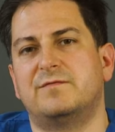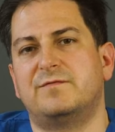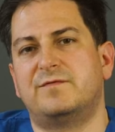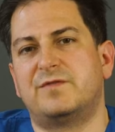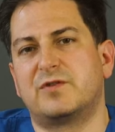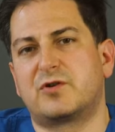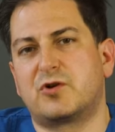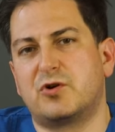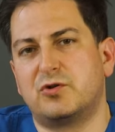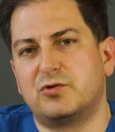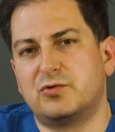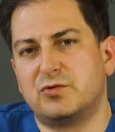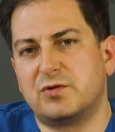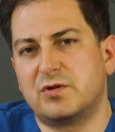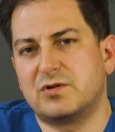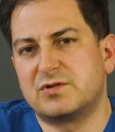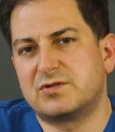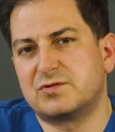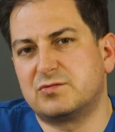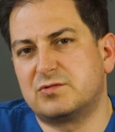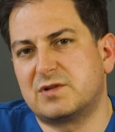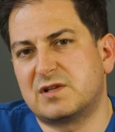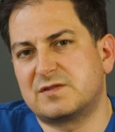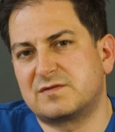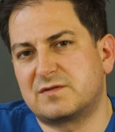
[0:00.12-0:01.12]
Wykonując
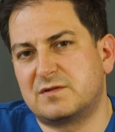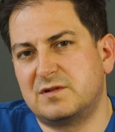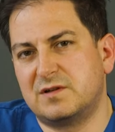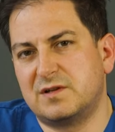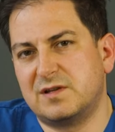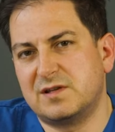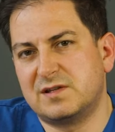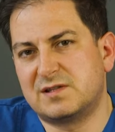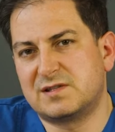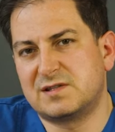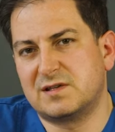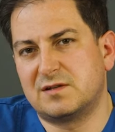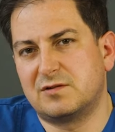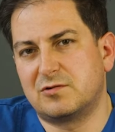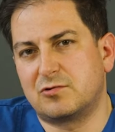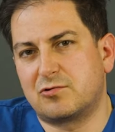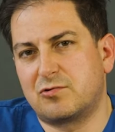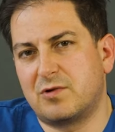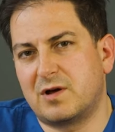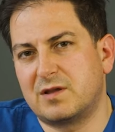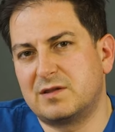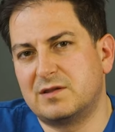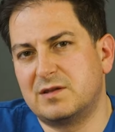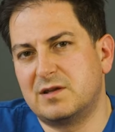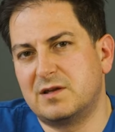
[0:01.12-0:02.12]
u nas w klinice
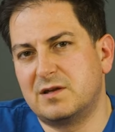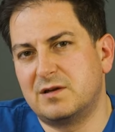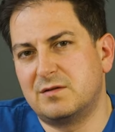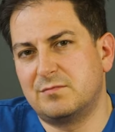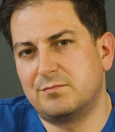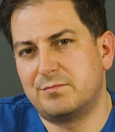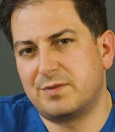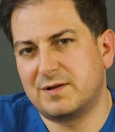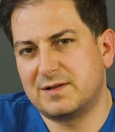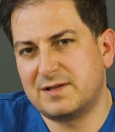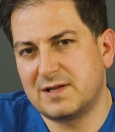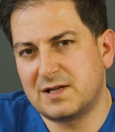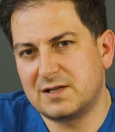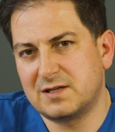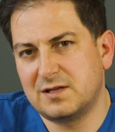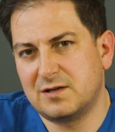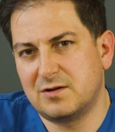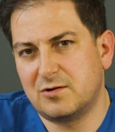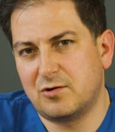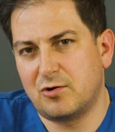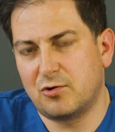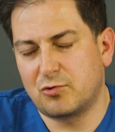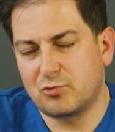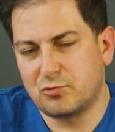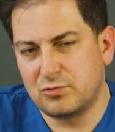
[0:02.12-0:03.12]
dokładne badanie
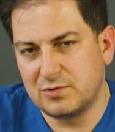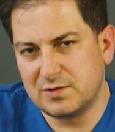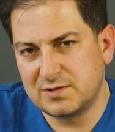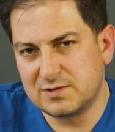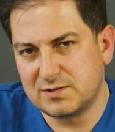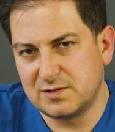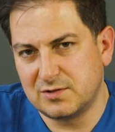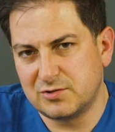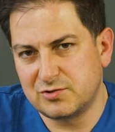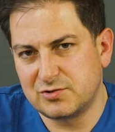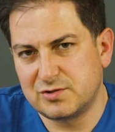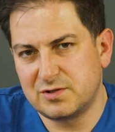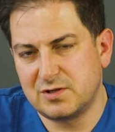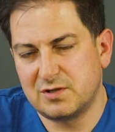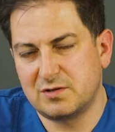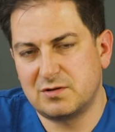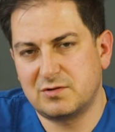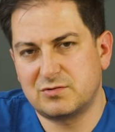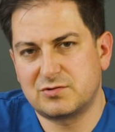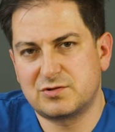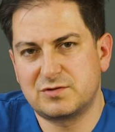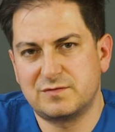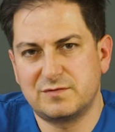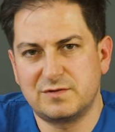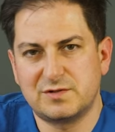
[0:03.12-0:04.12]
okulistyczne,
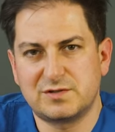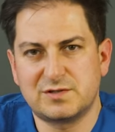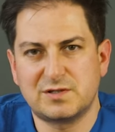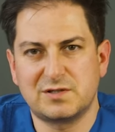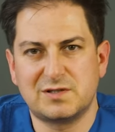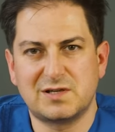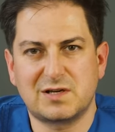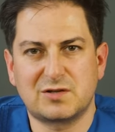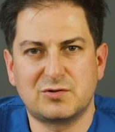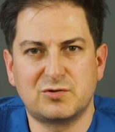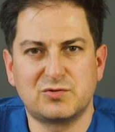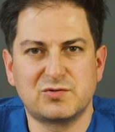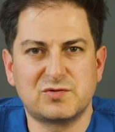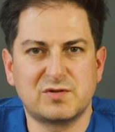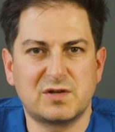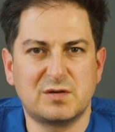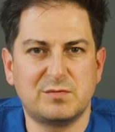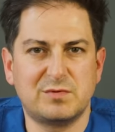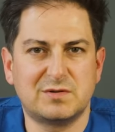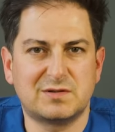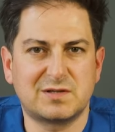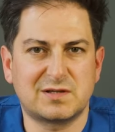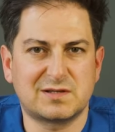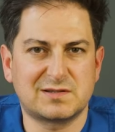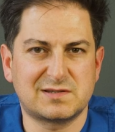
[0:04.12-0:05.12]
oczywiście
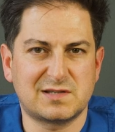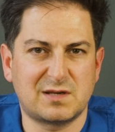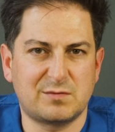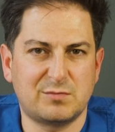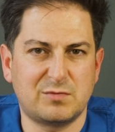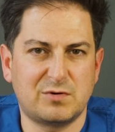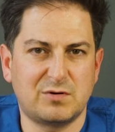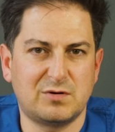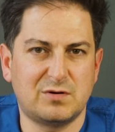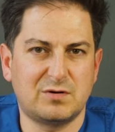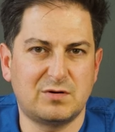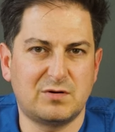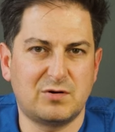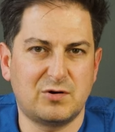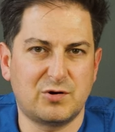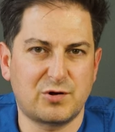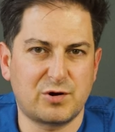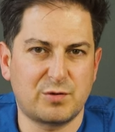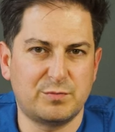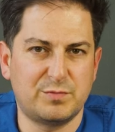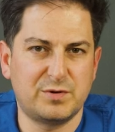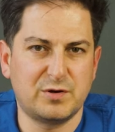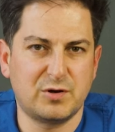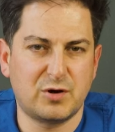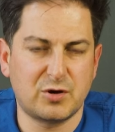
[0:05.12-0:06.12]
diagnozujemy tak samo
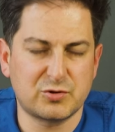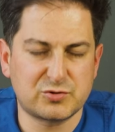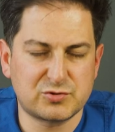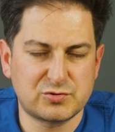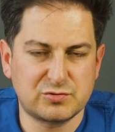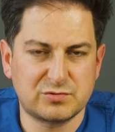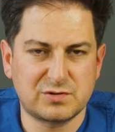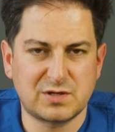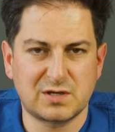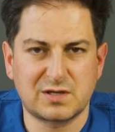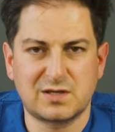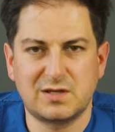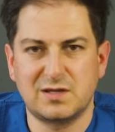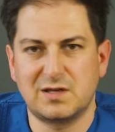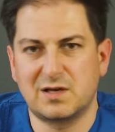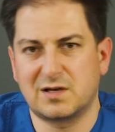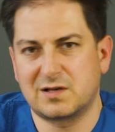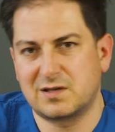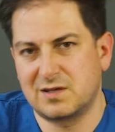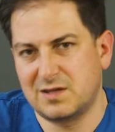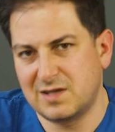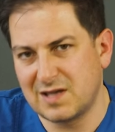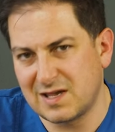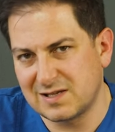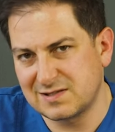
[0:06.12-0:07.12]
choroby oczu, takie
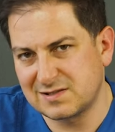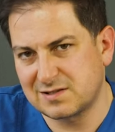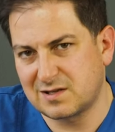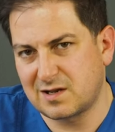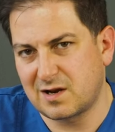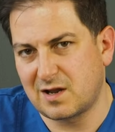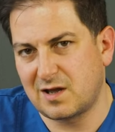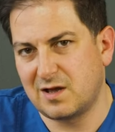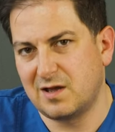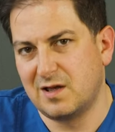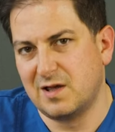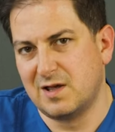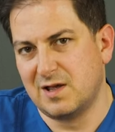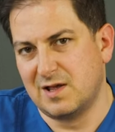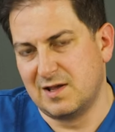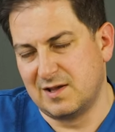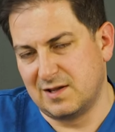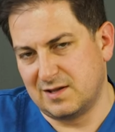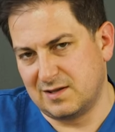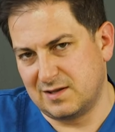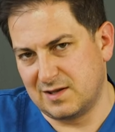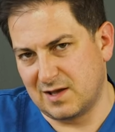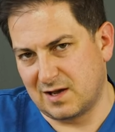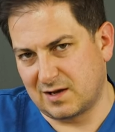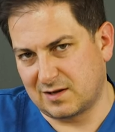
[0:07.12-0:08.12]
jak jaskra,
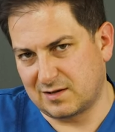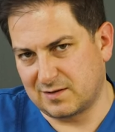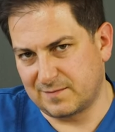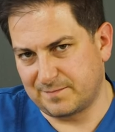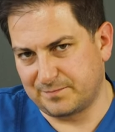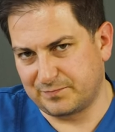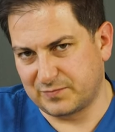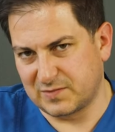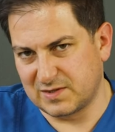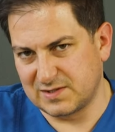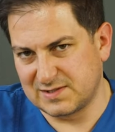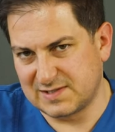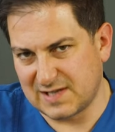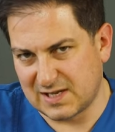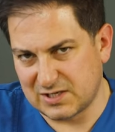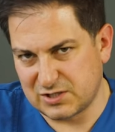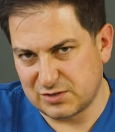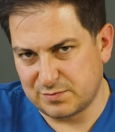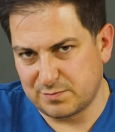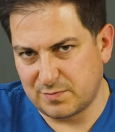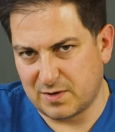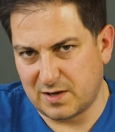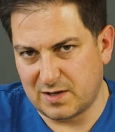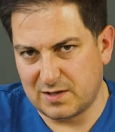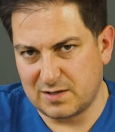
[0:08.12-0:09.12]
jak
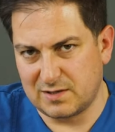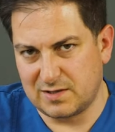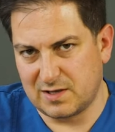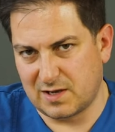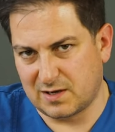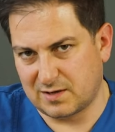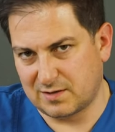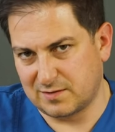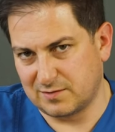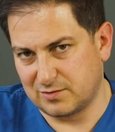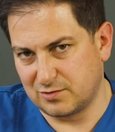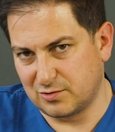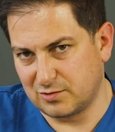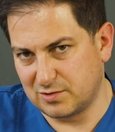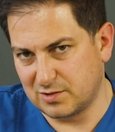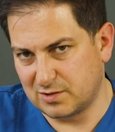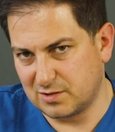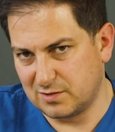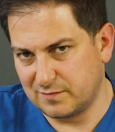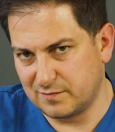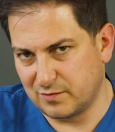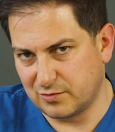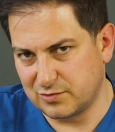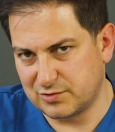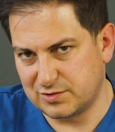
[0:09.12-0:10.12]
zaćma, jak
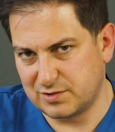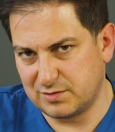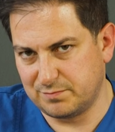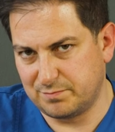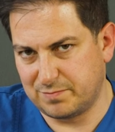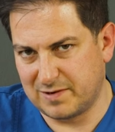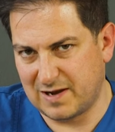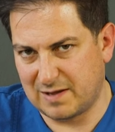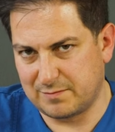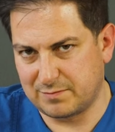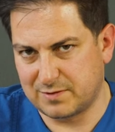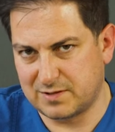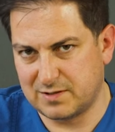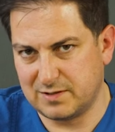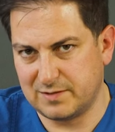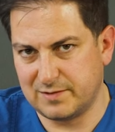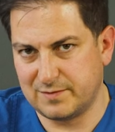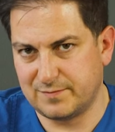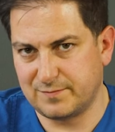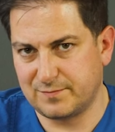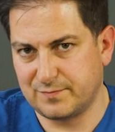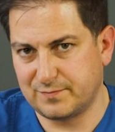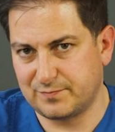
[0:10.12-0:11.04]
dolegliwości plamki,